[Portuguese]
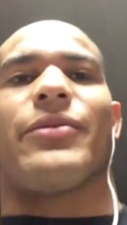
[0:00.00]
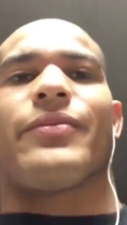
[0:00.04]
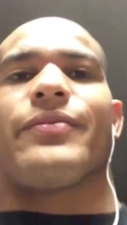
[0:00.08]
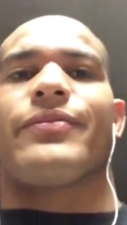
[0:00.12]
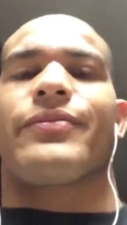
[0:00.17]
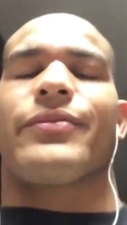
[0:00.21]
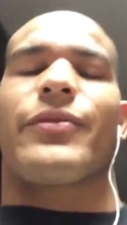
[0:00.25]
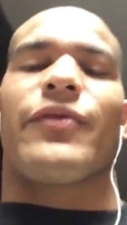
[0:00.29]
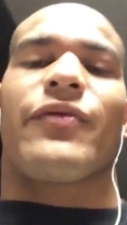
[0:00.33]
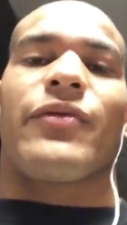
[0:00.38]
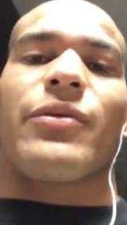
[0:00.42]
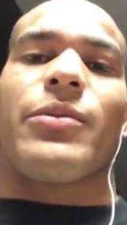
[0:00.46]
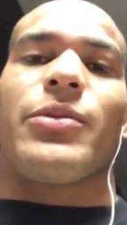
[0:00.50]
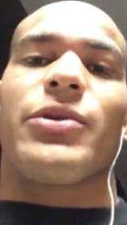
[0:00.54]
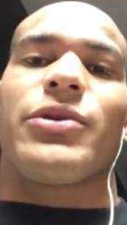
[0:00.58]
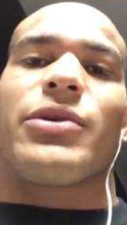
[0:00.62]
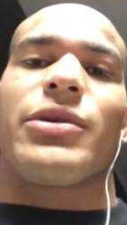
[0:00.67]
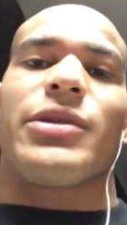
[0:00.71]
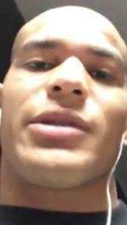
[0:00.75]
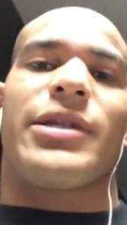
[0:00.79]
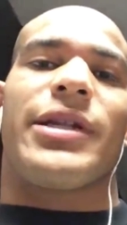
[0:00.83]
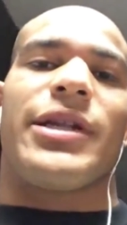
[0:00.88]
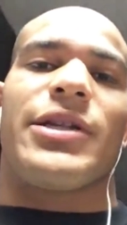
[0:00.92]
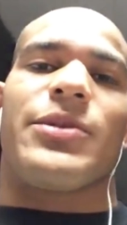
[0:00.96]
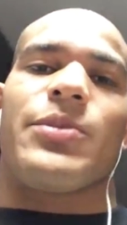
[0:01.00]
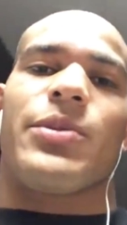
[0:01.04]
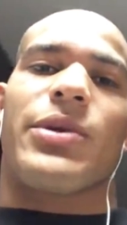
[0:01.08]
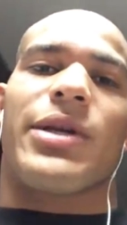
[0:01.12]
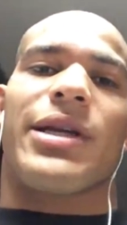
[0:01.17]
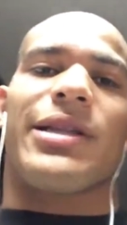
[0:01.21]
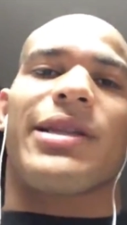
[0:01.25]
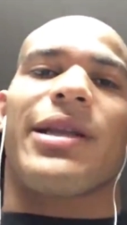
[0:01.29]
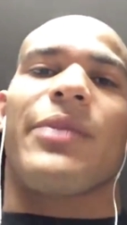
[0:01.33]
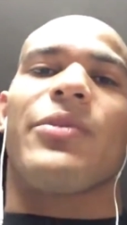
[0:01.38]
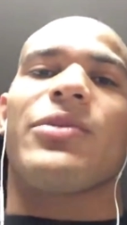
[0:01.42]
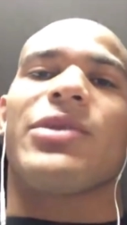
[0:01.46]
Fico muito triste porque tem
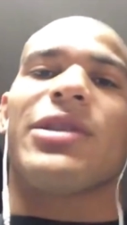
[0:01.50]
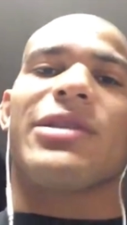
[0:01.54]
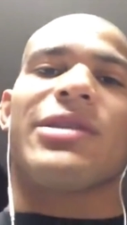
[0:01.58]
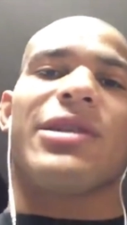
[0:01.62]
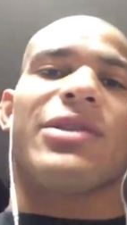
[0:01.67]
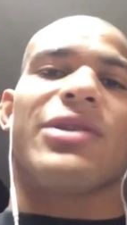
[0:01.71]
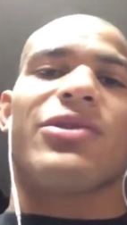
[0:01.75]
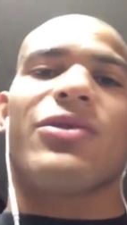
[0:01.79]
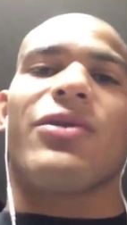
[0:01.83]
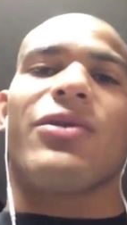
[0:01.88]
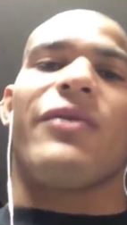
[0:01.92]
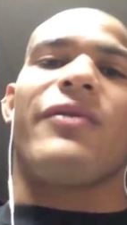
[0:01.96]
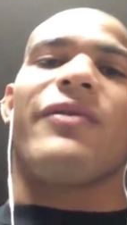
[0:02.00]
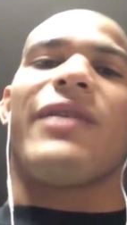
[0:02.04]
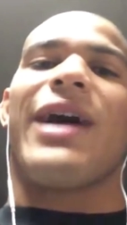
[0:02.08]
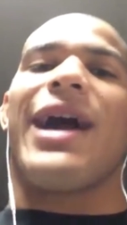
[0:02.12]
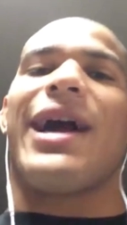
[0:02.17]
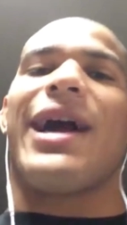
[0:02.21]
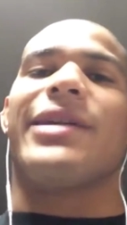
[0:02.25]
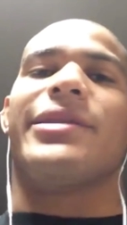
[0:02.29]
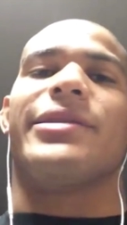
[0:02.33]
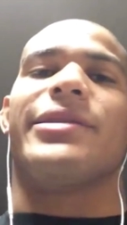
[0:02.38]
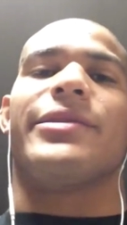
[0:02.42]
muita gente covarde,